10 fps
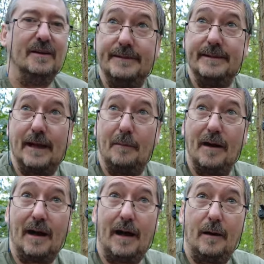Die
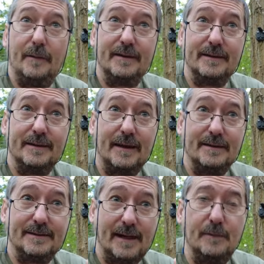Kamera arbeitet
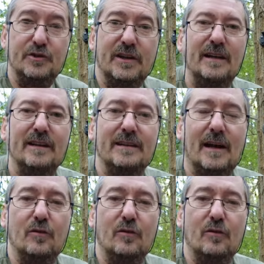selbstständig,